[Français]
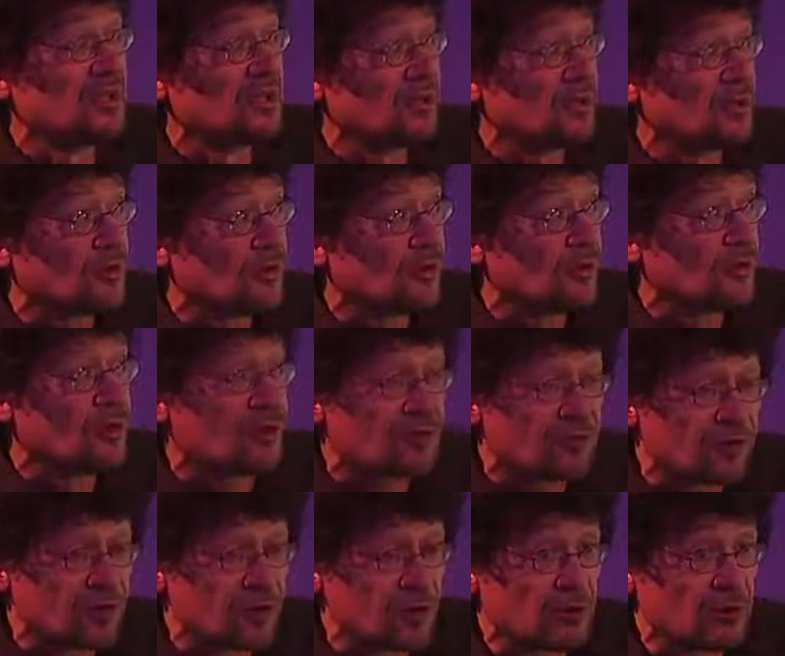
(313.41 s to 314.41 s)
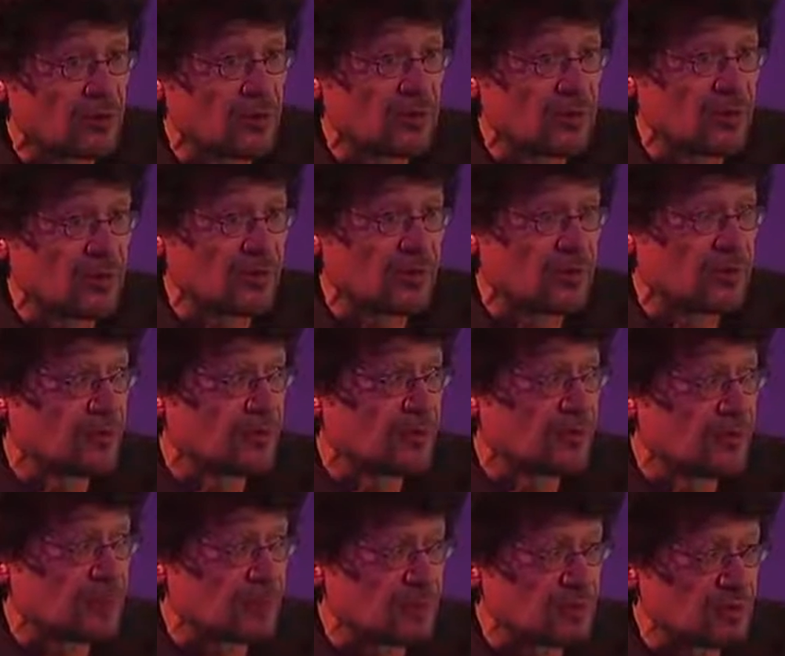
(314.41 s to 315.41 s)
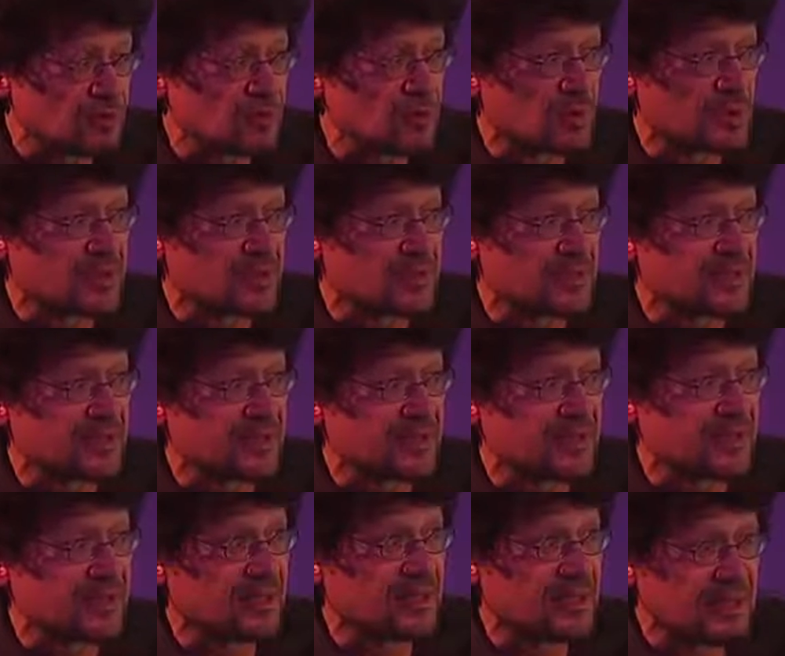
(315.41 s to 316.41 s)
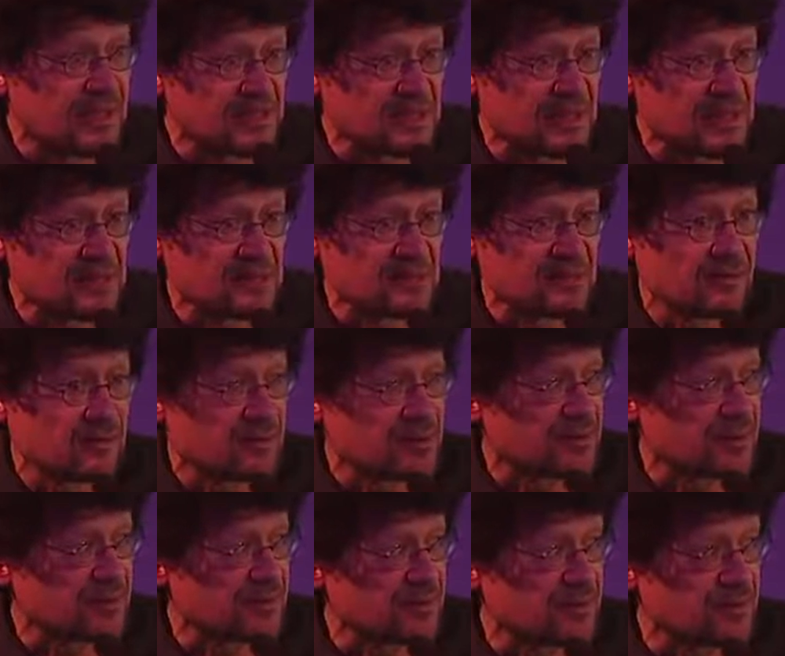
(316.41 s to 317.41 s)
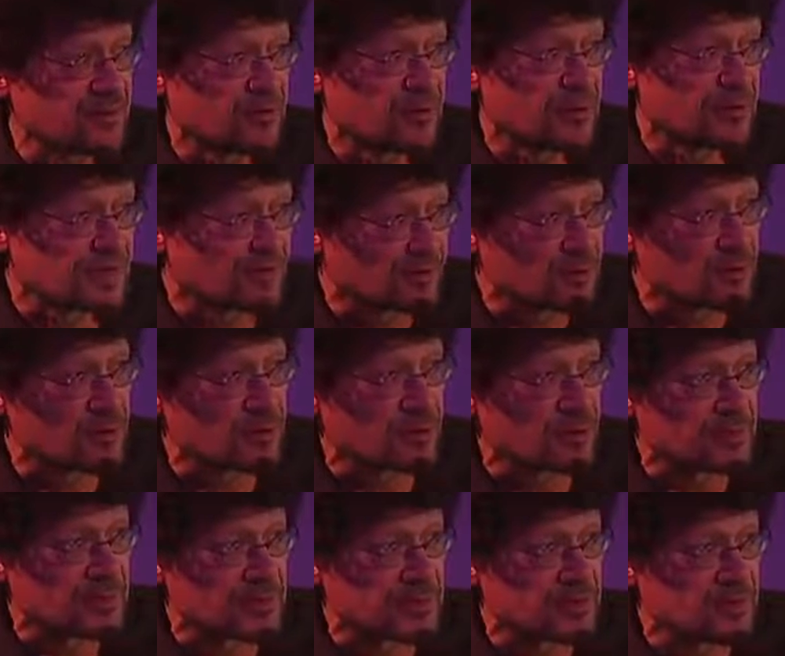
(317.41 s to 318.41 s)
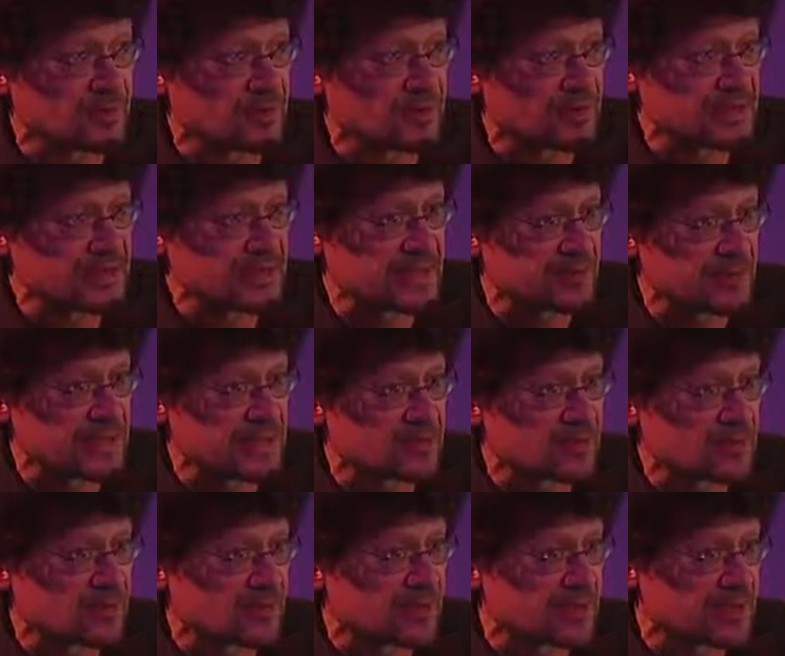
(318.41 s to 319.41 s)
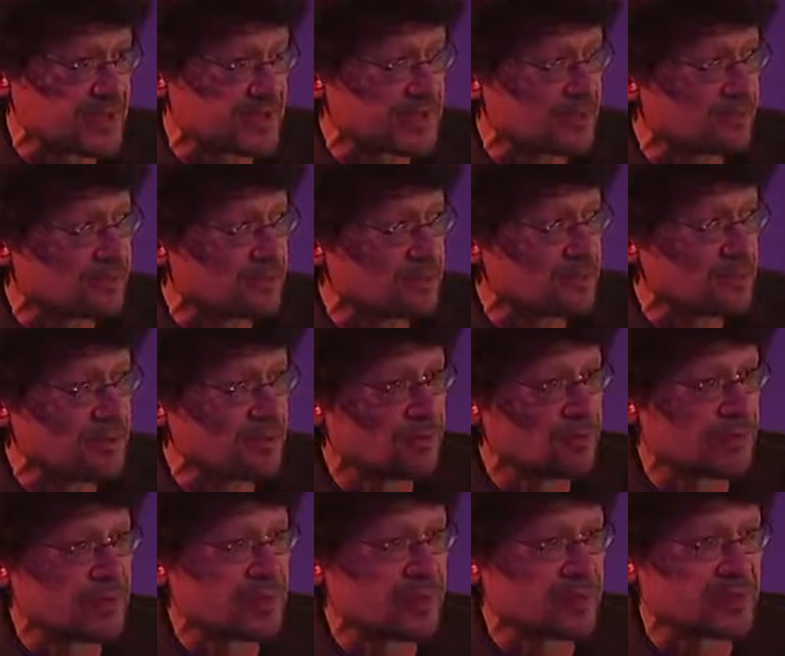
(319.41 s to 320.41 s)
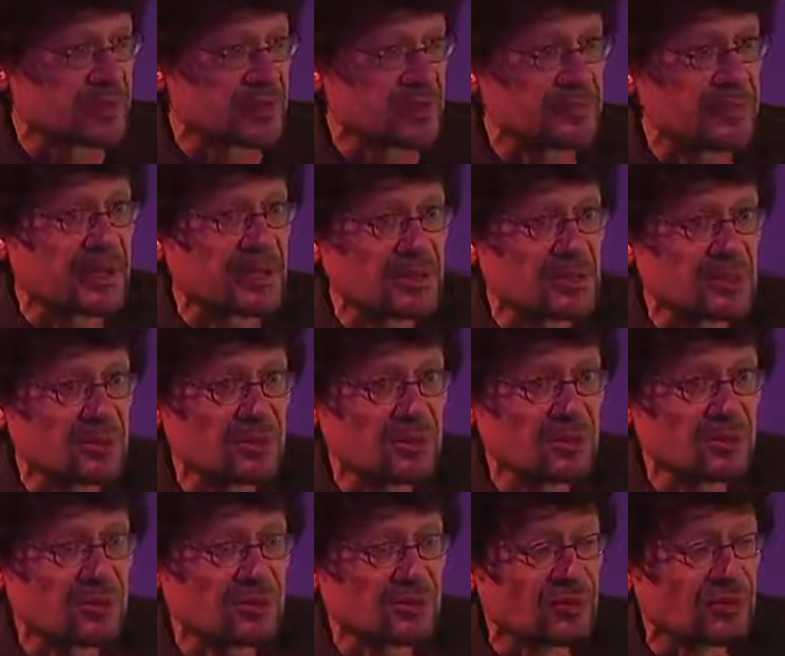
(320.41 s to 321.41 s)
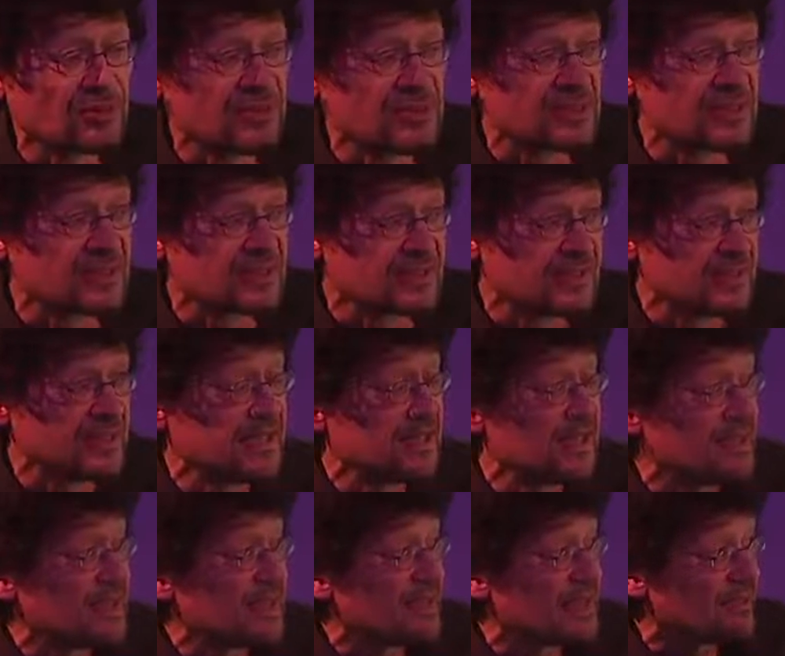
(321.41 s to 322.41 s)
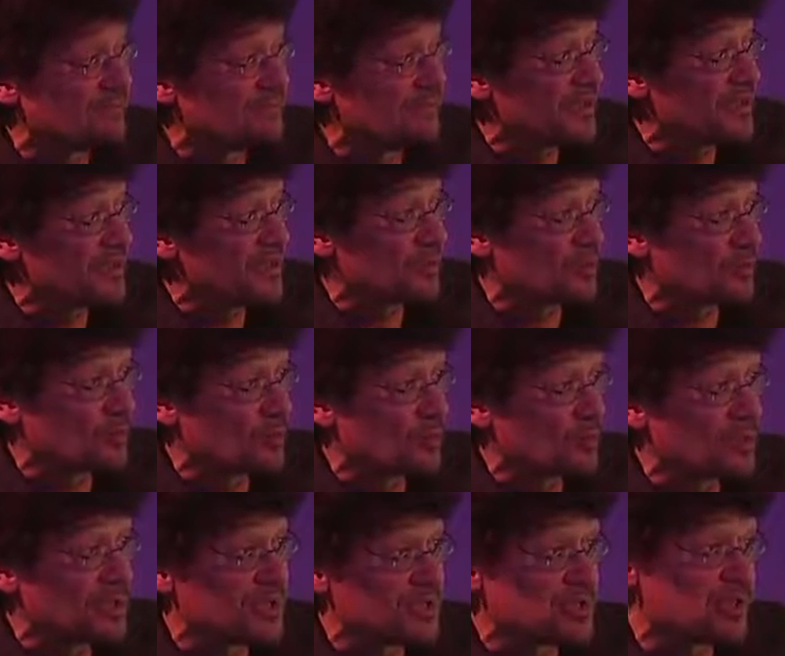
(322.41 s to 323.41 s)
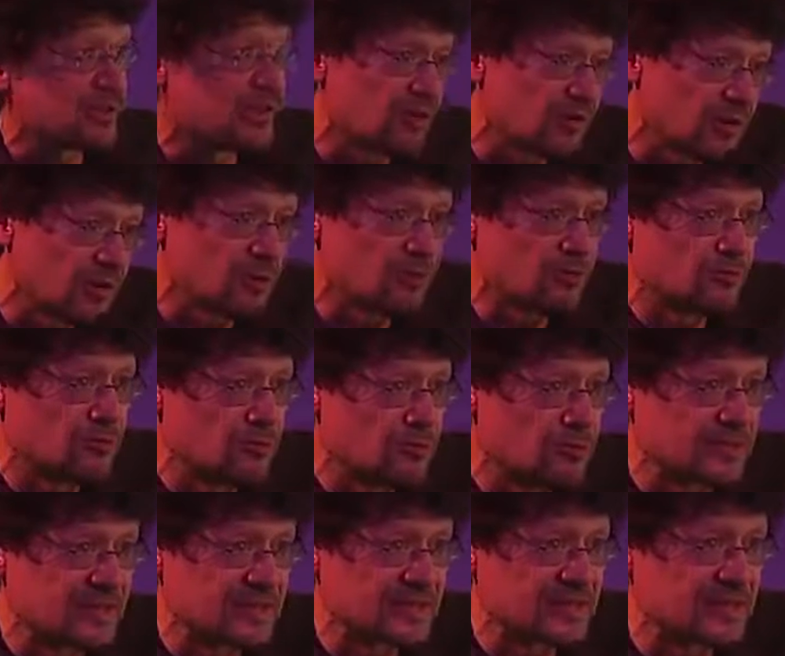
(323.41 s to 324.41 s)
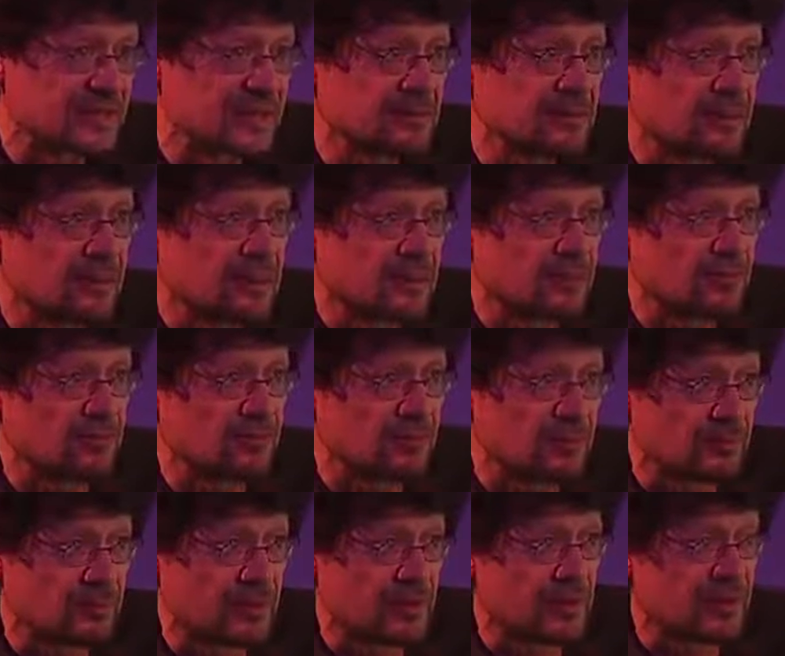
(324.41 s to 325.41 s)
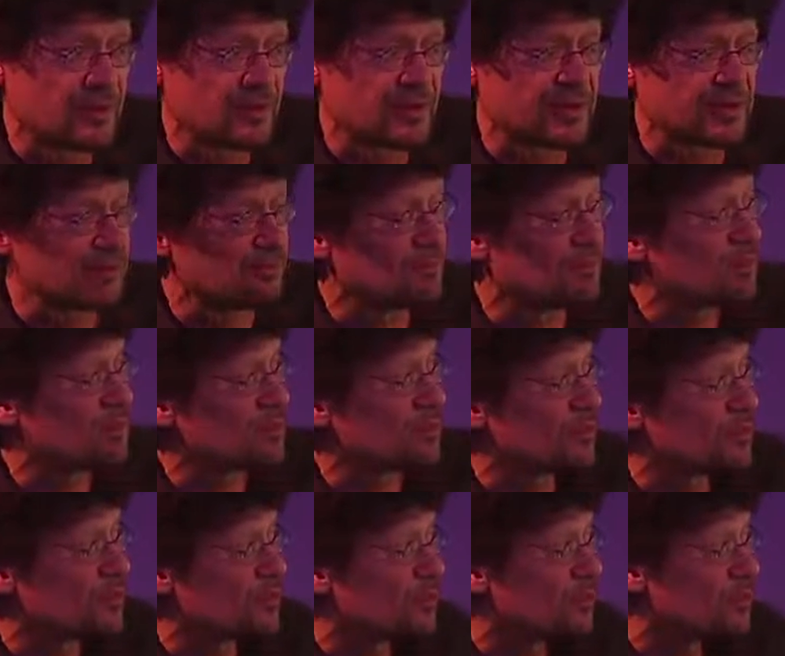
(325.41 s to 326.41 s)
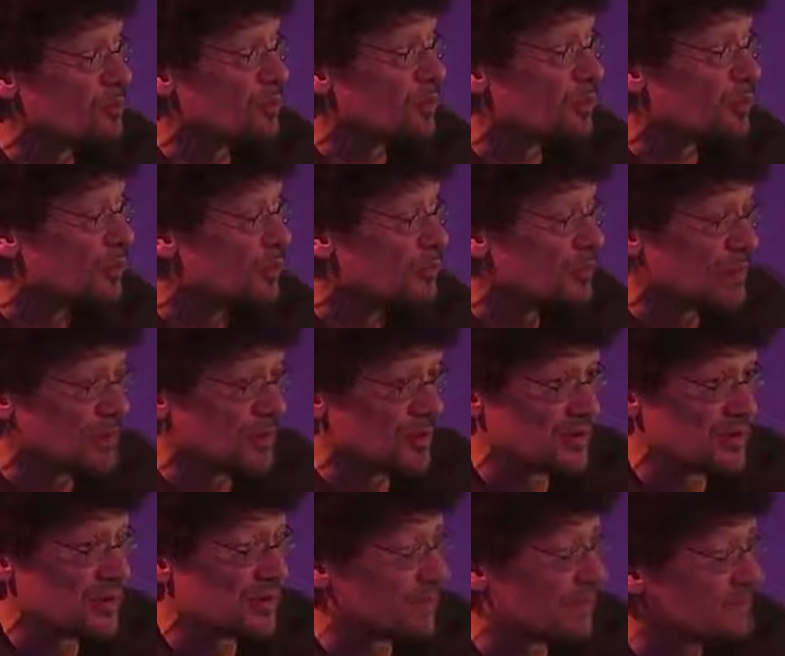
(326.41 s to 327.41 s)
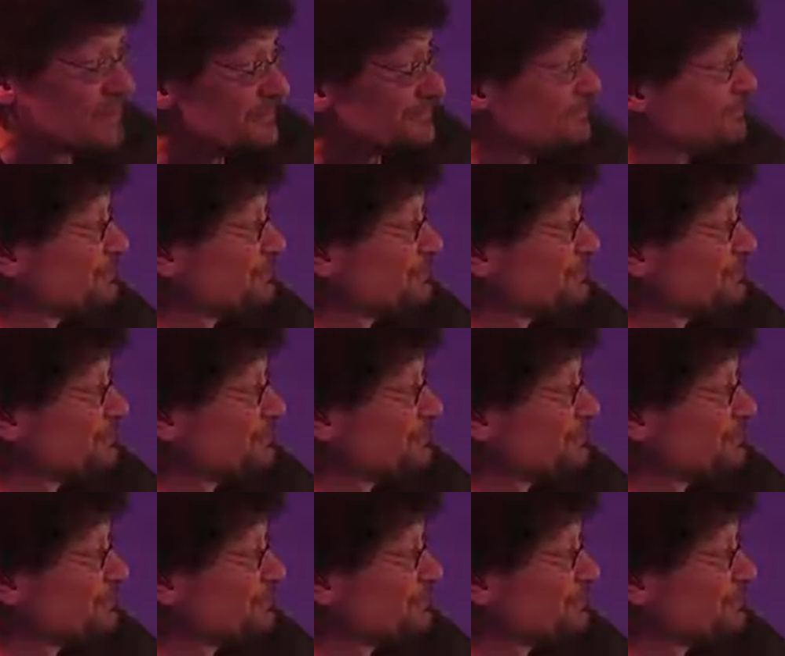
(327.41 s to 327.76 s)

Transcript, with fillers: euh, l'enveloppe, euh, les besoins et les limites de des enveloppes de formation dans les établissements. Et c'est un phénomène auquel on était particulièrement confrontés cette année, avec bah, des gens qui auraient voulu s'inscrire, mais qui ne pouvaient pas en termes de bons de commande derrière.